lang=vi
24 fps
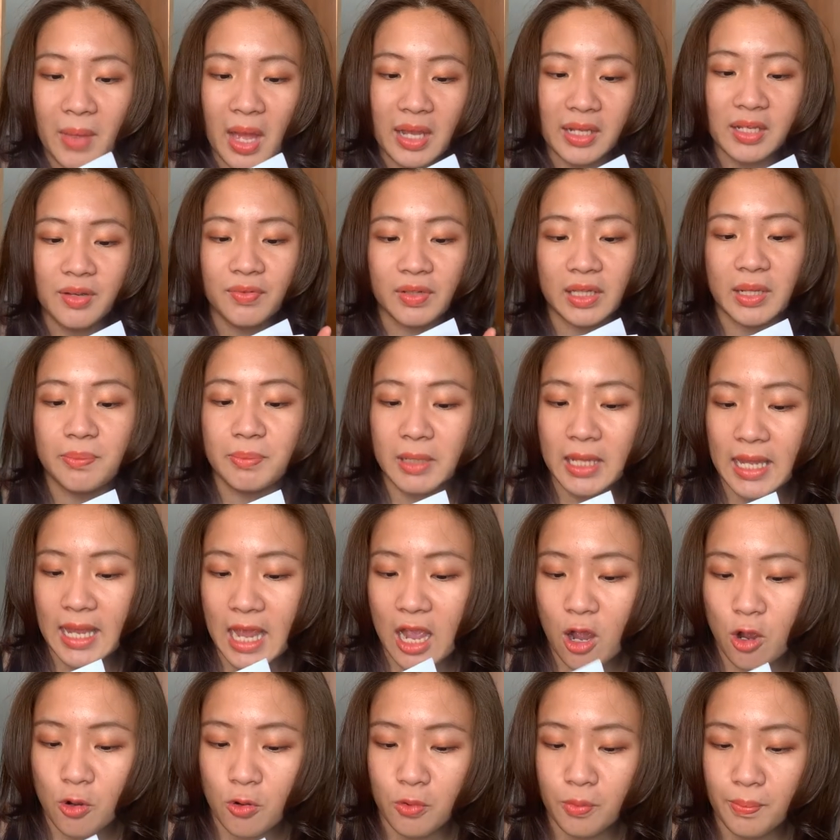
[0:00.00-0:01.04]
à nhân vật tiếp
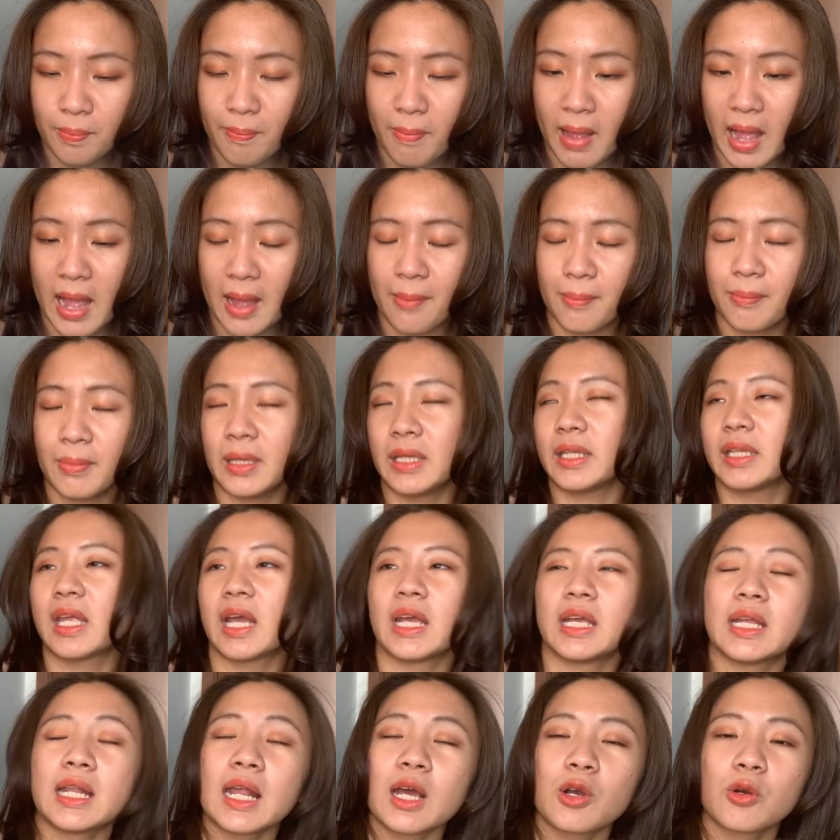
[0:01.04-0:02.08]
theo mà mình
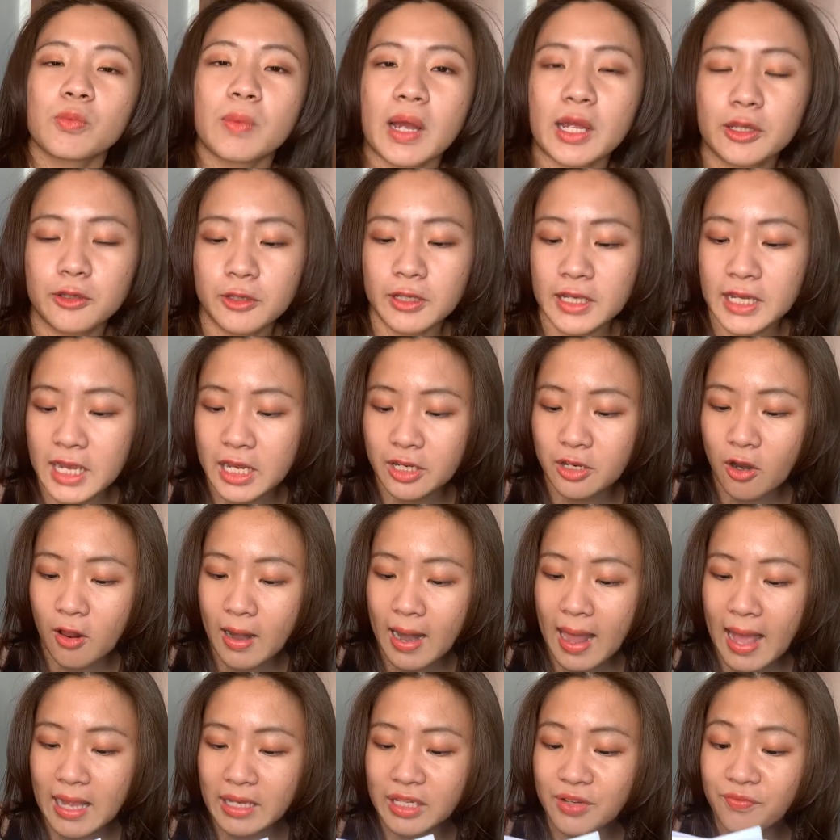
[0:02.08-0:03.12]
thấy là cũng hay xuất hiện đó
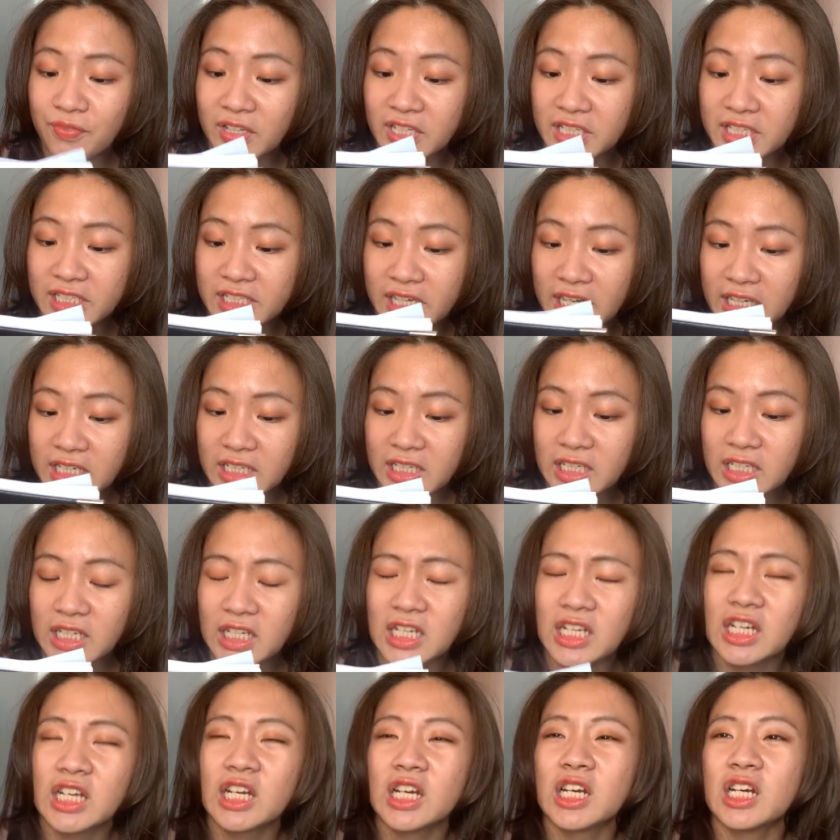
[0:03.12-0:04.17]
là nhân vật chính
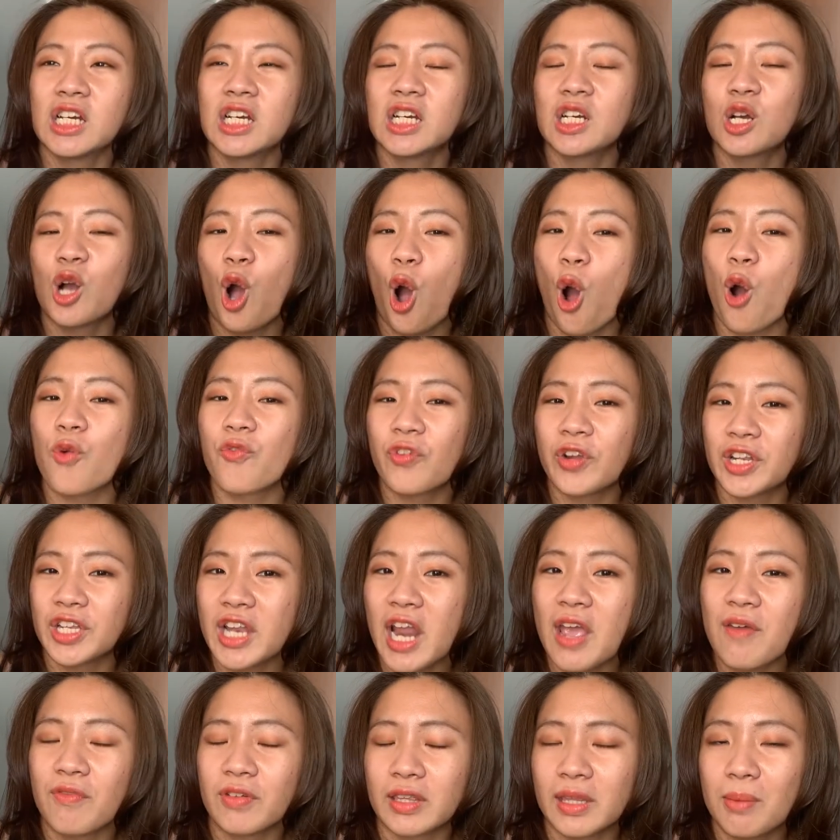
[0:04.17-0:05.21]
có vấn
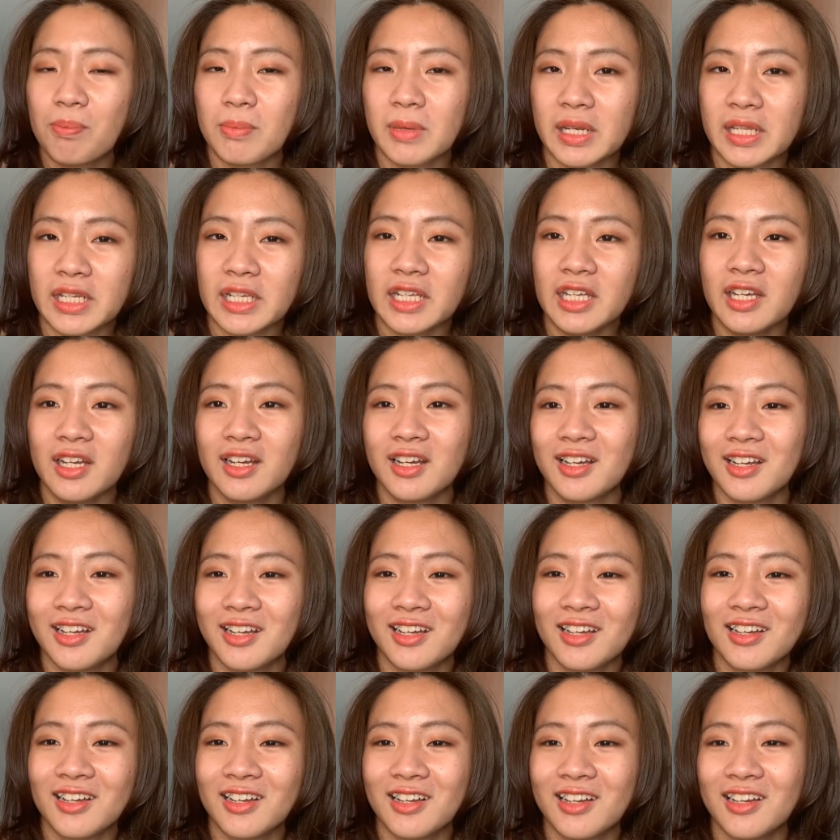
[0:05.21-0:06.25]
đề về tâm lý
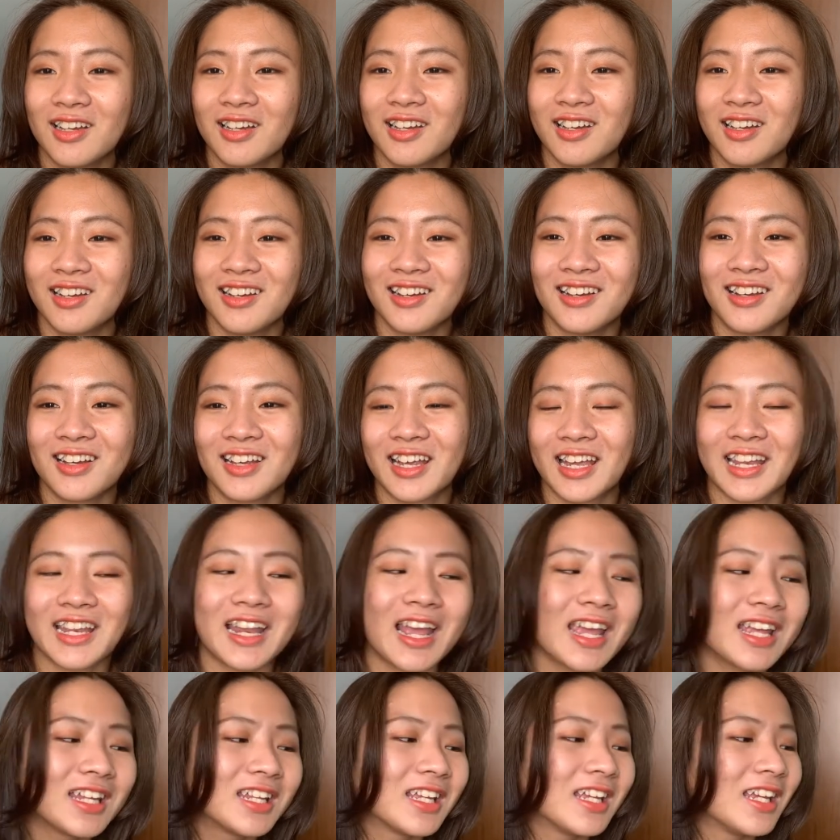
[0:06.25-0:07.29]
hiện
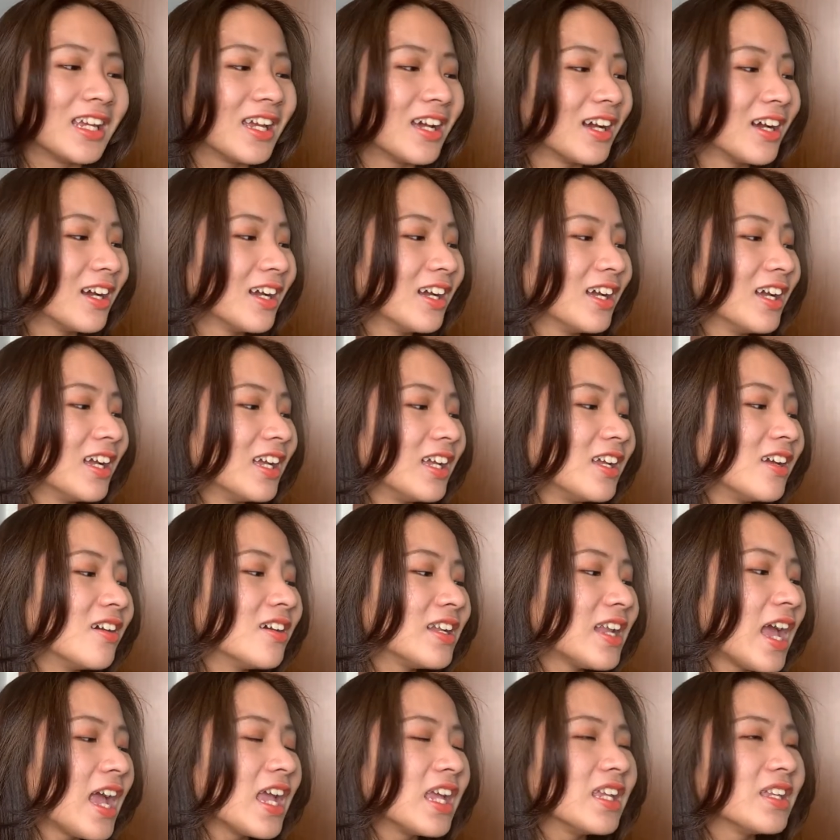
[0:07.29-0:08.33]
nay thì ý ở
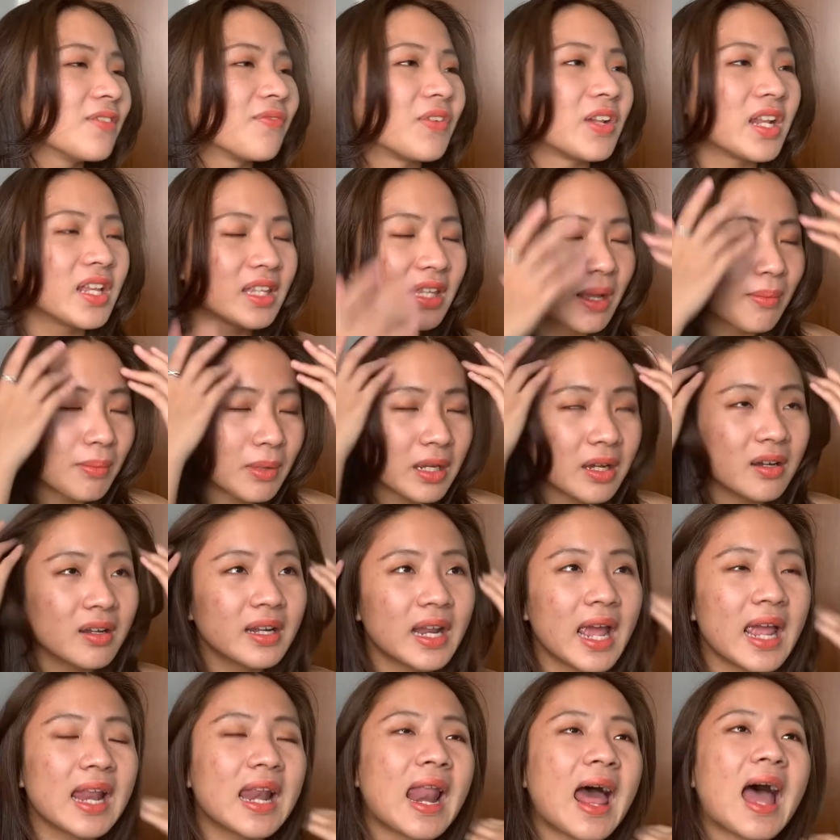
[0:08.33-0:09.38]
đây vấn đề tâm lý ở
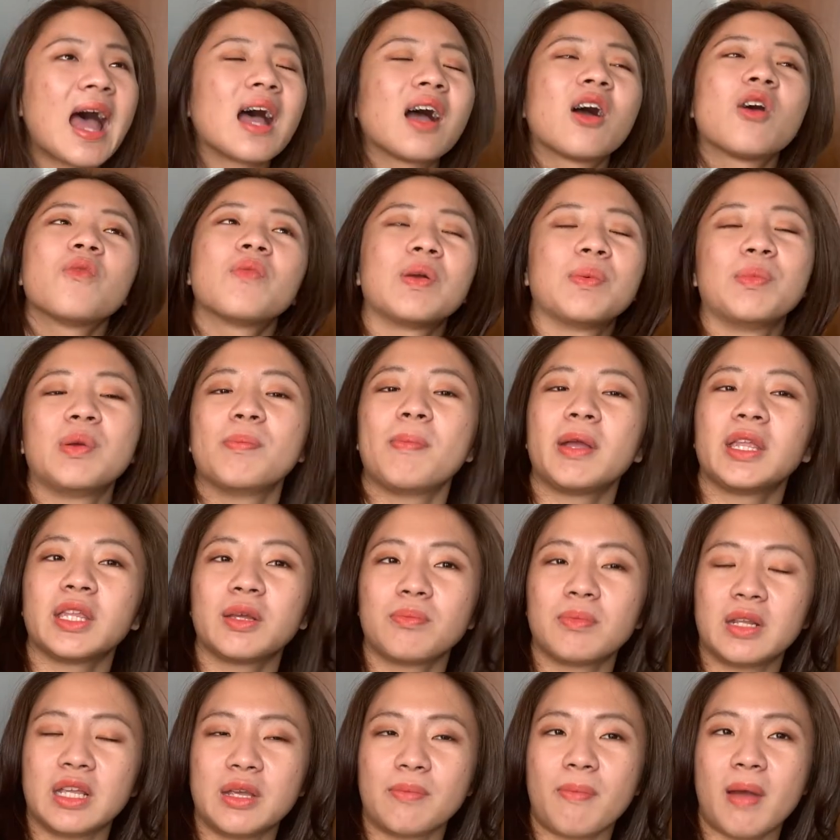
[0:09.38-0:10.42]
đây là không phải bị bệnh tâm
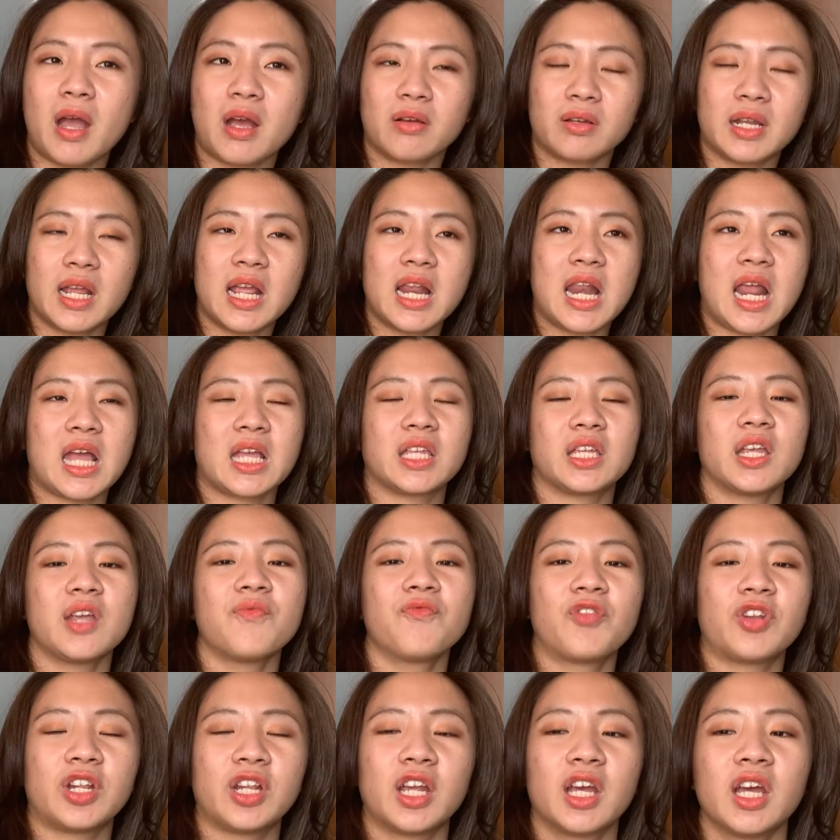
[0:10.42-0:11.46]
lý mà ở đây là nhân
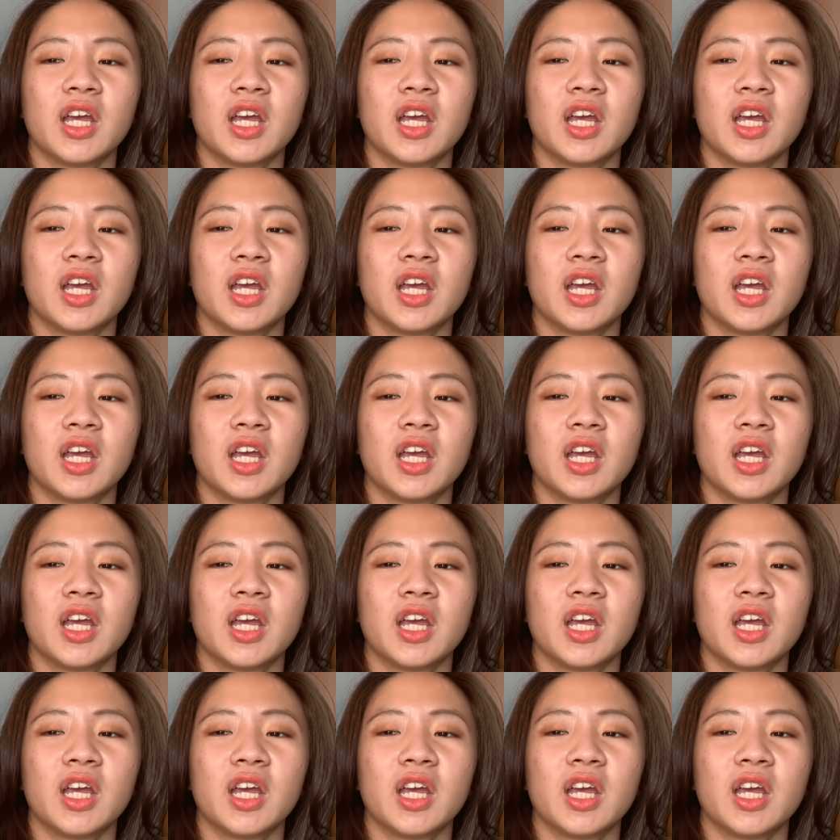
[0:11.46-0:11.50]
vật